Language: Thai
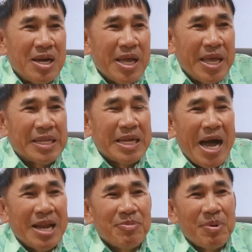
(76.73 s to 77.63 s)
เหตุกา
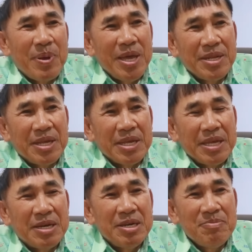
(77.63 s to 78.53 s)
รณ์ประเภทอย่างนี้
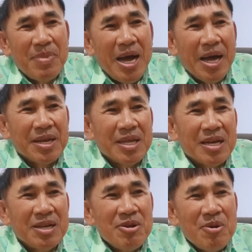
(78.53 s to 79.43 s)
ขึ้นมาเนี่ย
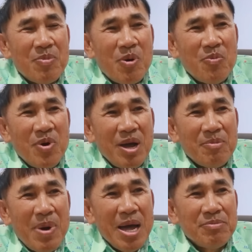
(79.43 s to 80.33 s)
ผมว่า
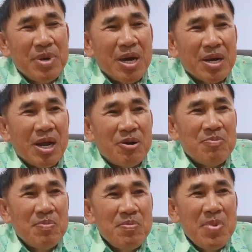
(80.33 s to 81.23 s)
บ้านเมืองเรา
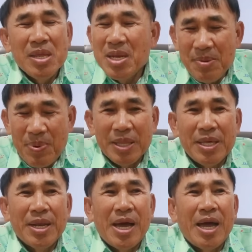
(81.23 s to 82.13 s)
ไม่ได้พัฒ
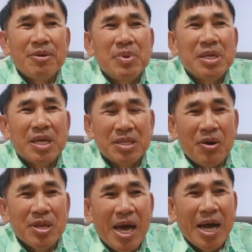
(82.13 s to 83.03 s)
นา มีแต่ถอ
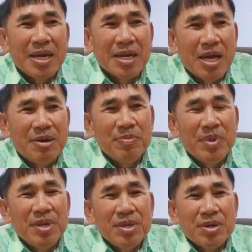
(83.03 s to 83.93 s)
ยหลังครับ
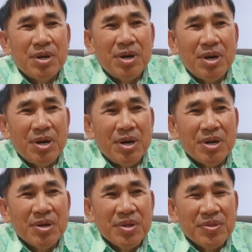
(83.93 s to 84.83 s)
ก็
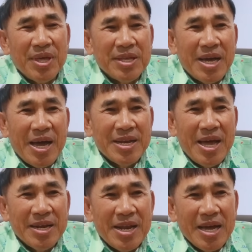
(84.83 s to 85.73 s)
ในฐานะ
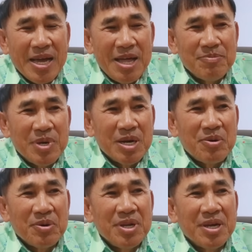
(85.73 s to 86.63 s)
นักการเมืองค
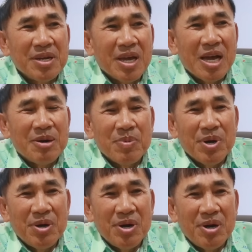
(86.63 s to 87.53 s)
นหนึ่งนะครับก็